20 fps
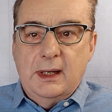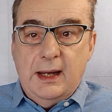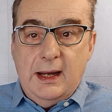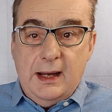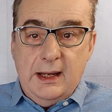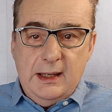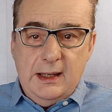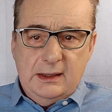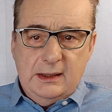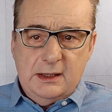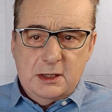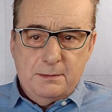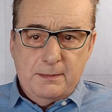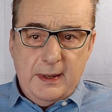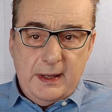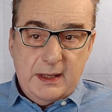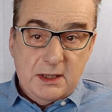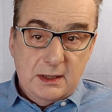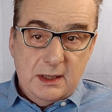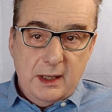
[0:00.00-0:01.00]
ale też
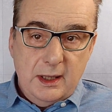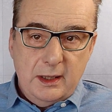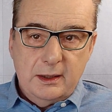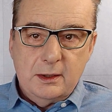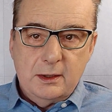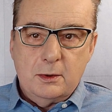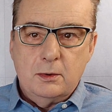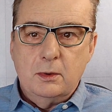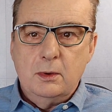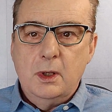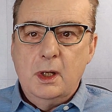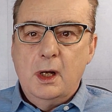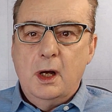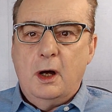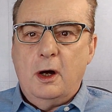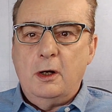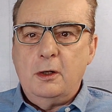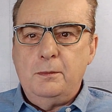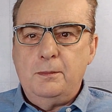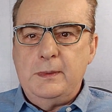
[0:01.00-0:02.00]
bardziej na rynku
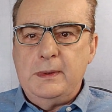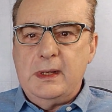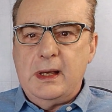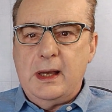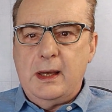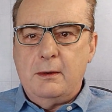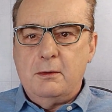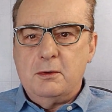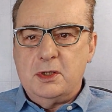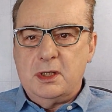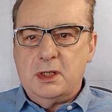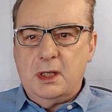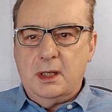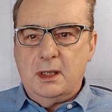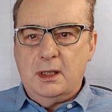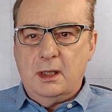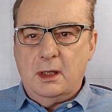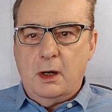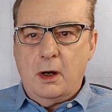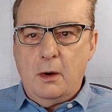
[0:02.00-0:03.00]
odbijają
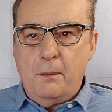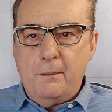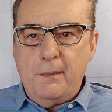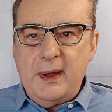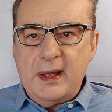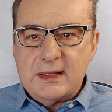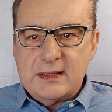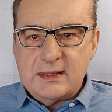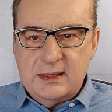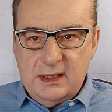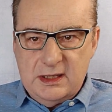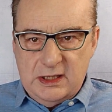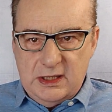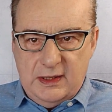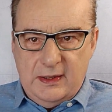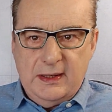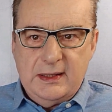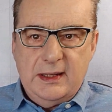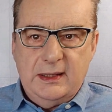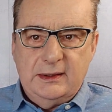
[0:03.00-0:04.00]
się obecne
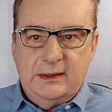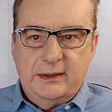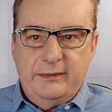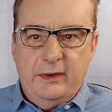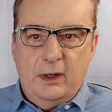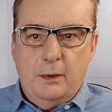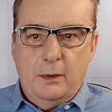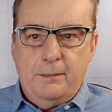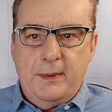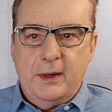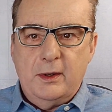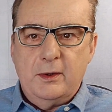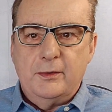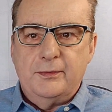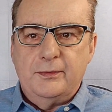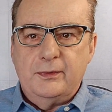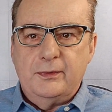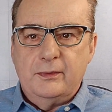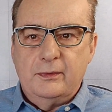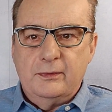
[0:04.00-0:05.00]
działania
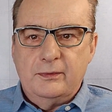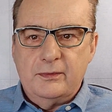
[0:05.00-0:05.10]
deweloperów